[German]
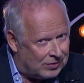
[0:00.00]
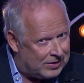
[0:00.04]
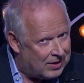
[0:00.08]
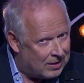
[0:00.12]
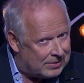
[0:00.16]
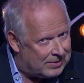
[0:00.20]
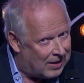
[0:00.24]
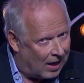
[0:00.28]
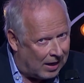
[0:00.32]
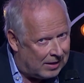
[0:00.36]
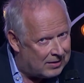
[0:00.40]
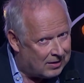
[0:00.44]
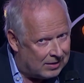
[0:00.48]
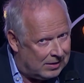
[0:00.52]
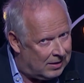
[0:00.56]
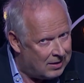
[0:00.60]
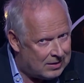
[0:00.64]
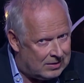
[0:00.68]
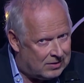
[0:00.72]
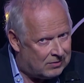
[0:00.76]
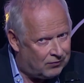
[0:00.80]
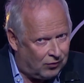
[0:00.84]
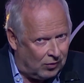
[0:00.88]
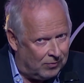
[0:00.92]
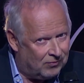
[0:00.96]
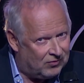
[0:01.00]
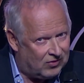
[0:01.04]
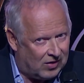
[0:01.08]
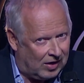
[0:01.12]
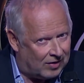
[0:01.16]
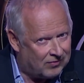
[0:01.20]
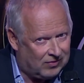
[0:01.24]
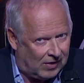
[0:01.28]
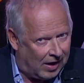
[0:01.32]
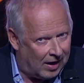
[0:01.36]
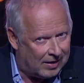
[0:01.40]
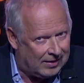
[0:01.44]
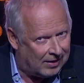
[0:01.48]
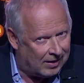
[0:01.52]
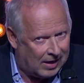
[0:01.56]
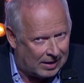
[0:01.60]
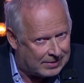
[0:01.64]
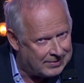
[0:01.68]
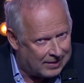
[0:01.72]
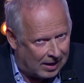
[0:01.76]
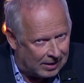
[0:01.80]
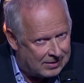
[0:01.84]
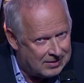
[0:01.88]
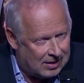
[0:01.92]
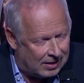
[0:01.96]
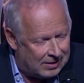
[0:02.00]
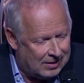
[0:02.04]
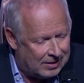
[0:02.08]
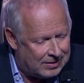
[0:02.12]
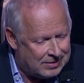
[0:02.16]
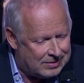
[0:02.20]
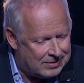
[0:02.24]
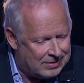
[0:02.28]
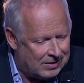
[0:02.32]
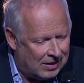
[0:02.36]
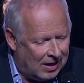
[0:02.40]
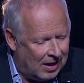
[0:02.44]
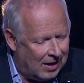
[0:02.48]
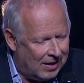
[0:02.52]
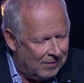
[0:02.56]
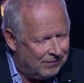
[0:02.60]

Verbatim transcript: und er sagt nichts. Fünf, sechs Seiten lang sagt er nichts.